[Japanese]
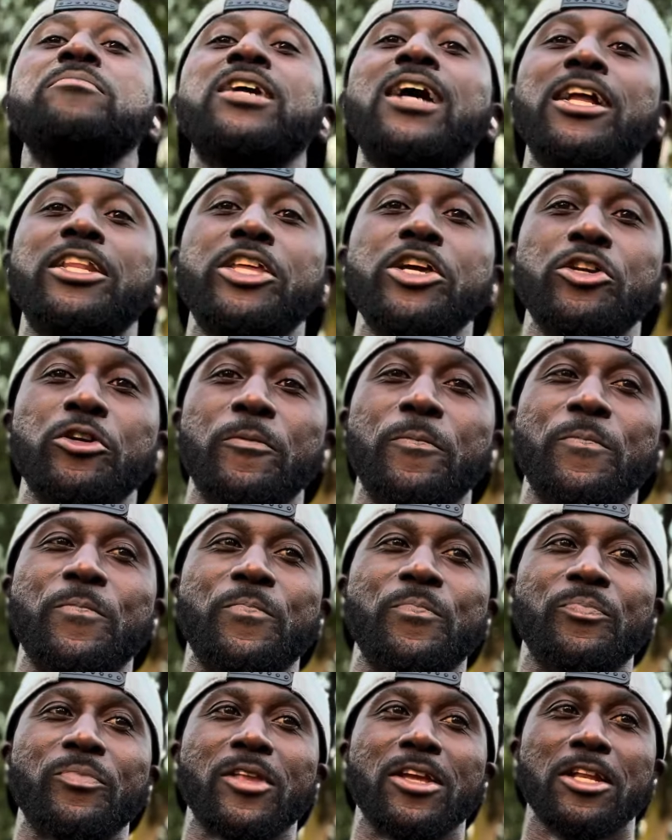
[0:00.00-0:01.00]
みが出る。
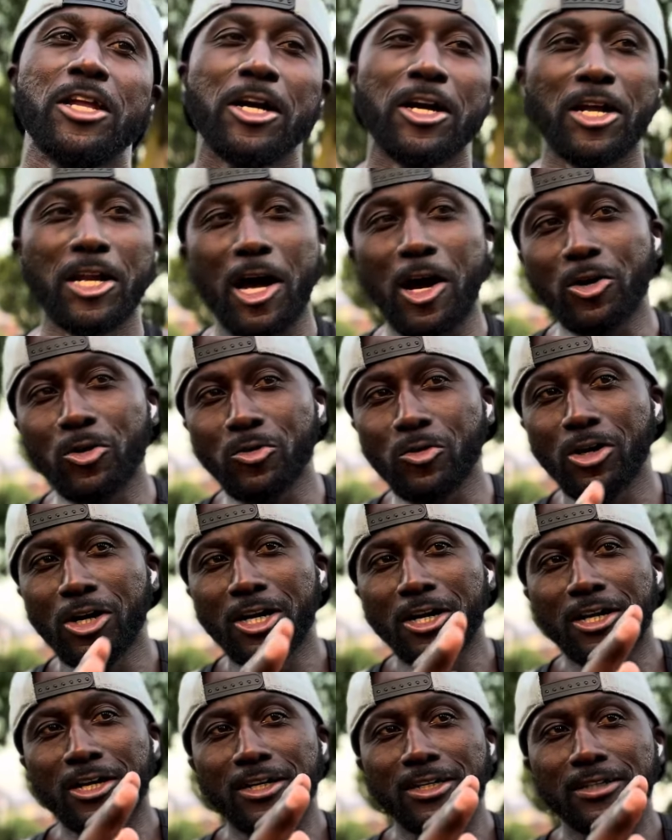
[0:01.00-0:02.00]
だからあの、
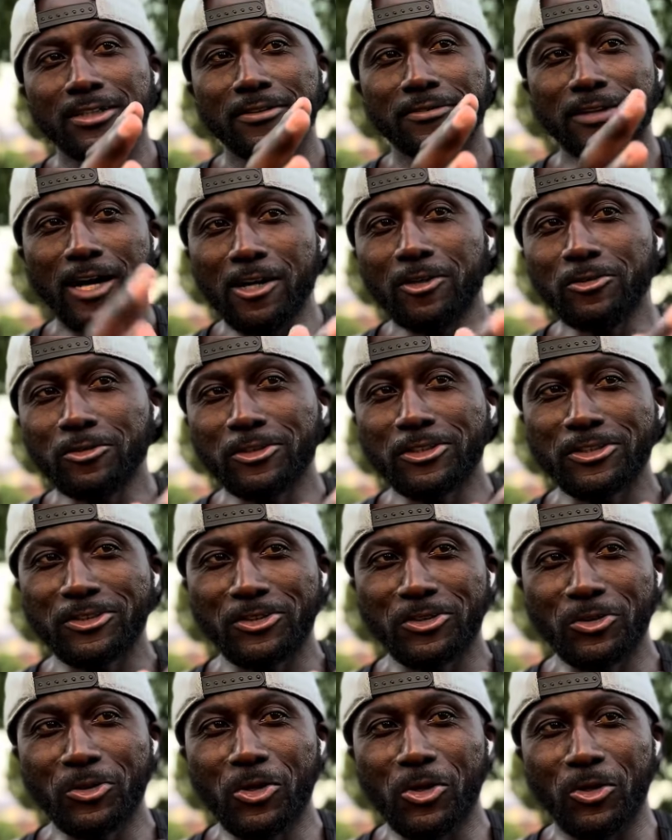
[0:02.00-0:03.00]
ファウルック
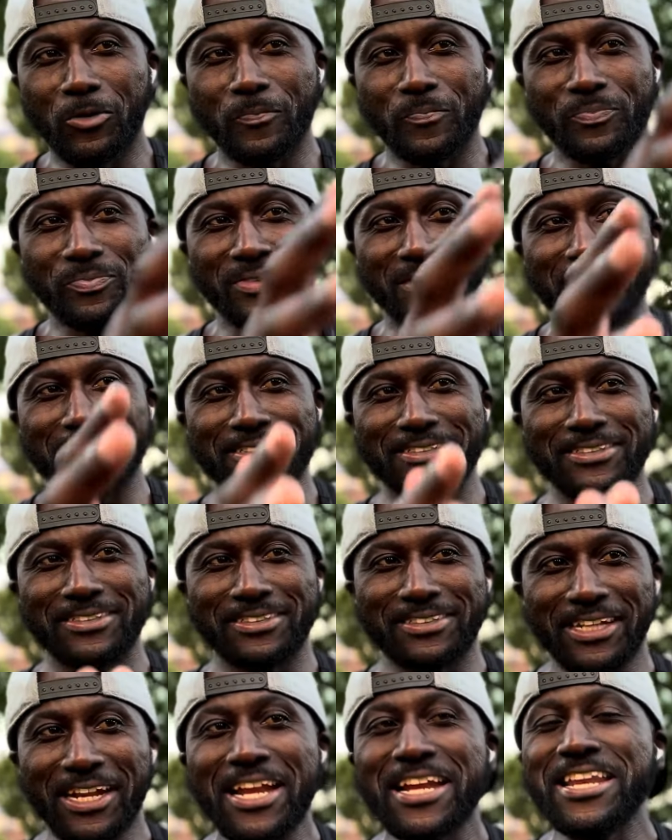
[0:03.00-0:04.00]
との
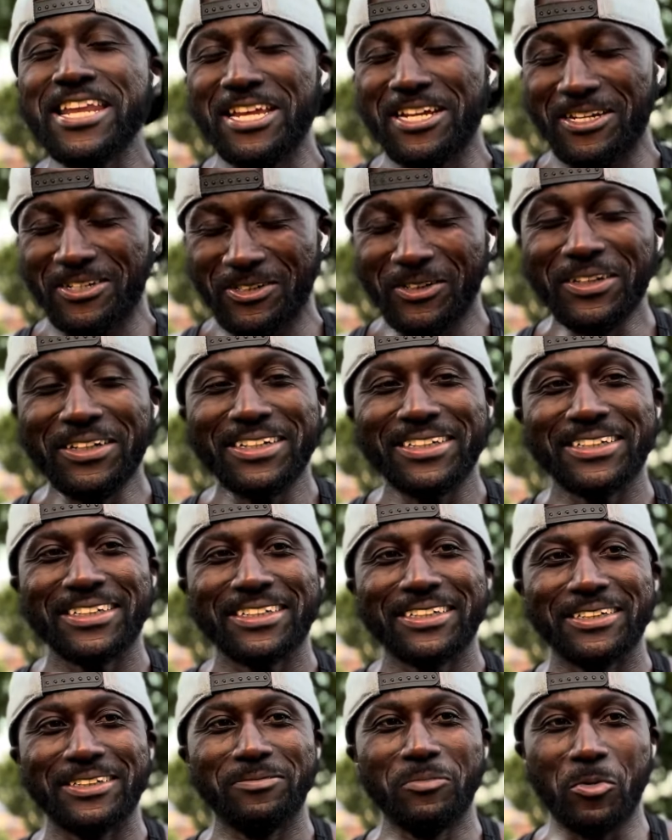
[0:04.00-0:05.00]
トレーニング、
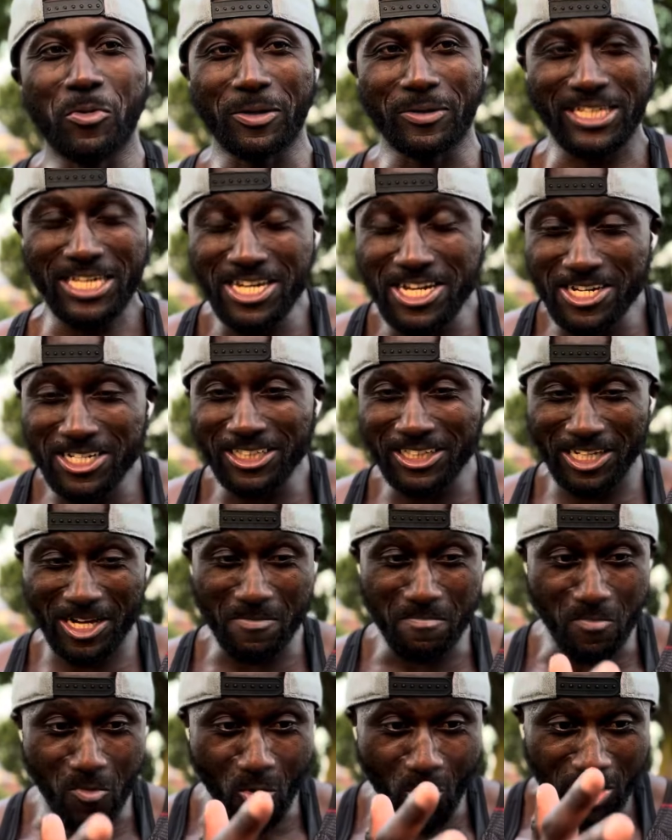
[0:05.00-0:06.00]
もう筋トレ、
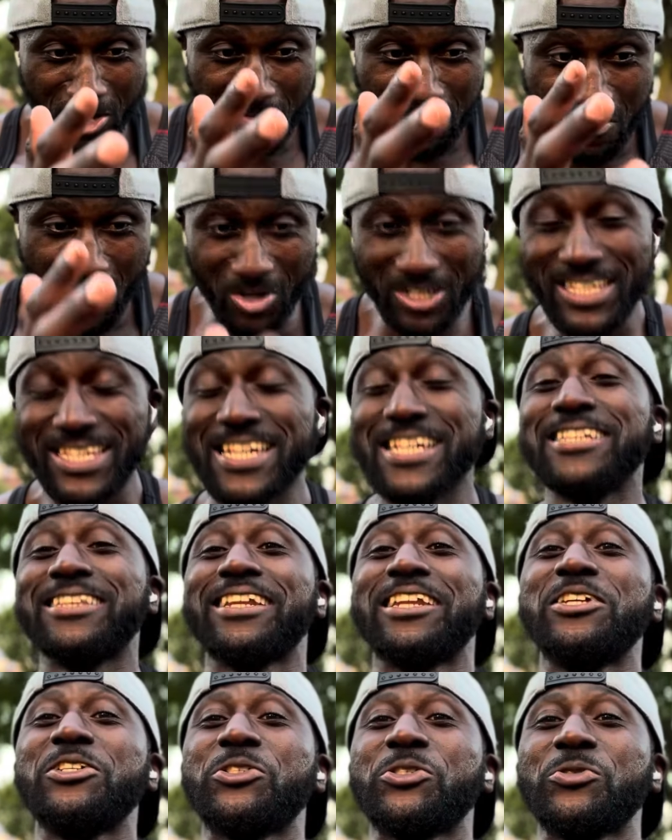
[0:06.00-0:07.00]
もりもり筋
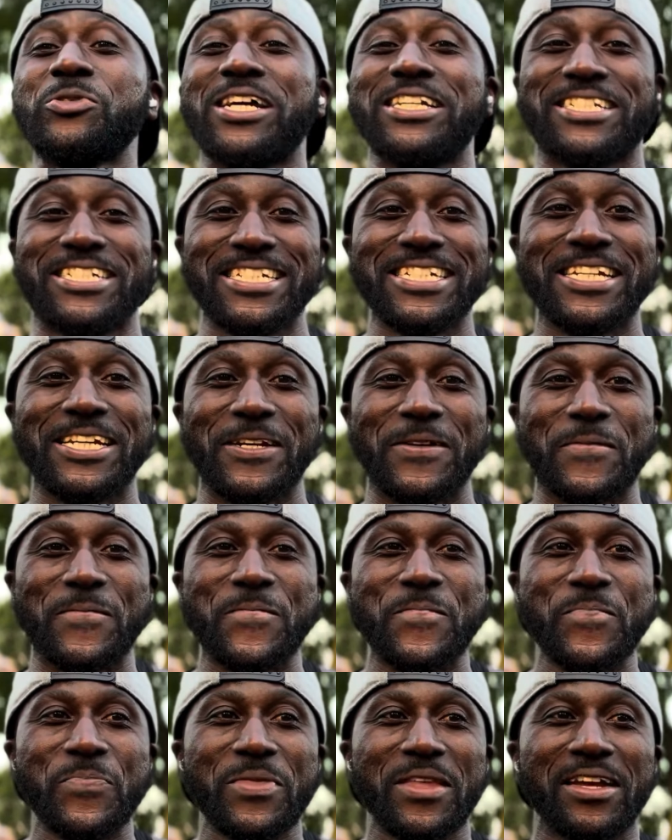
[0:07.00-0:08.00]
トレ中だし、
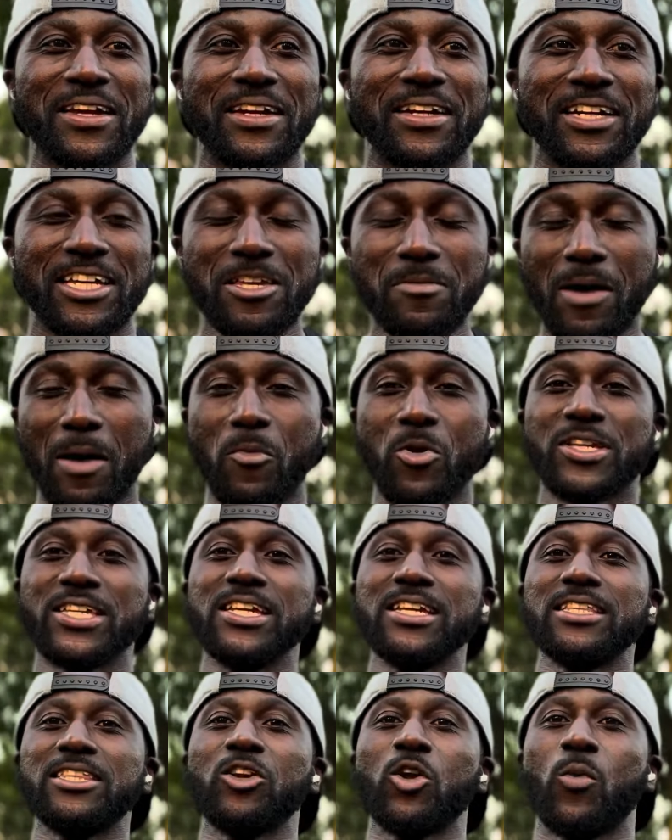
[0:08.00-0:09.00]
今も
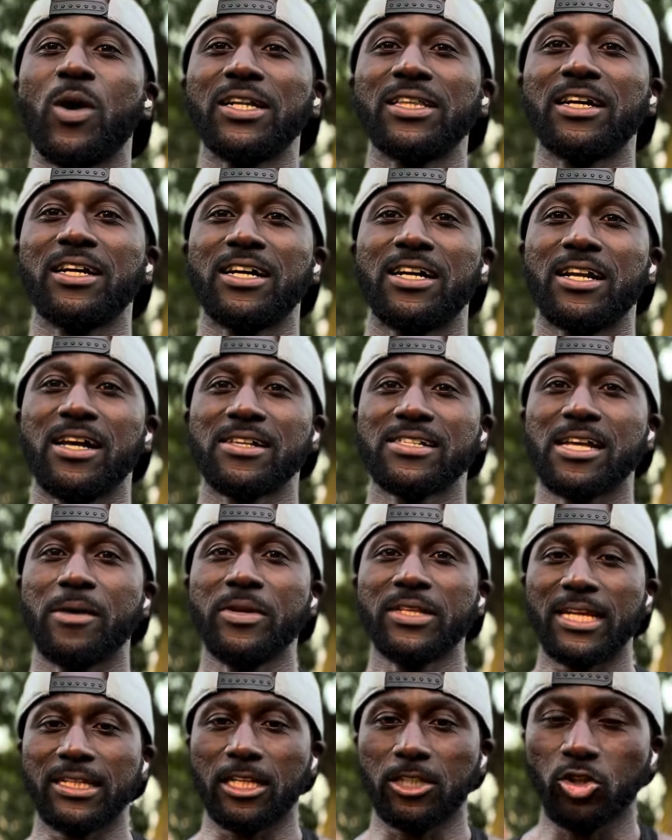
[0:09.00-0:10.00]
筋トレ終わったから冷
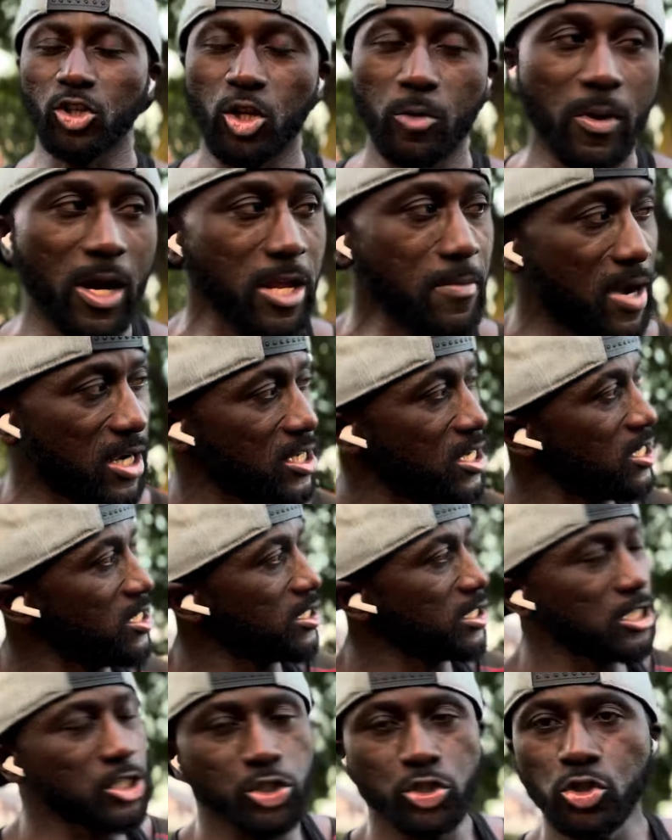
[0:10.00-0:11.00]
めた。例えば今筋
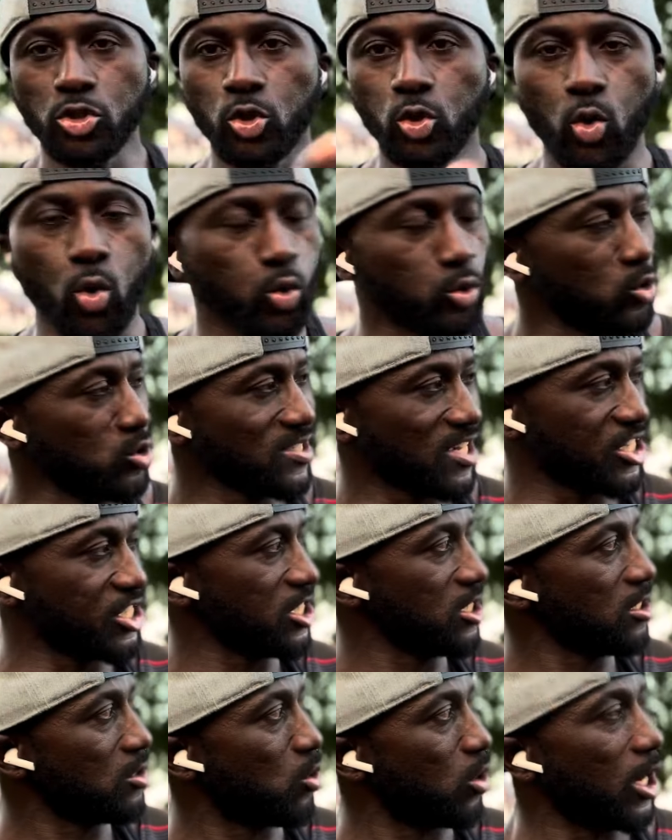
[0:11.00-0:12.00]
トレ中の動画の写
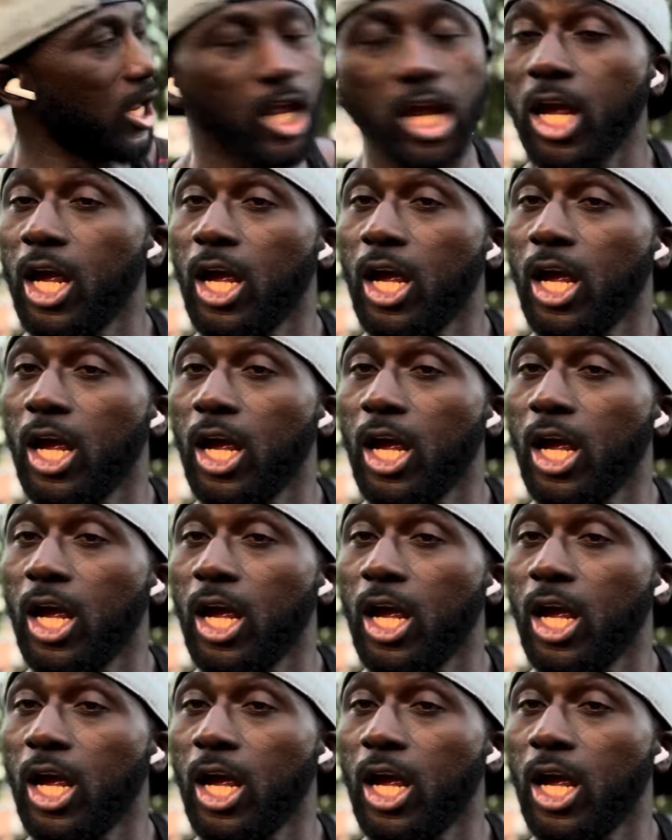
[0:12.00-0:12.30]
真、これ。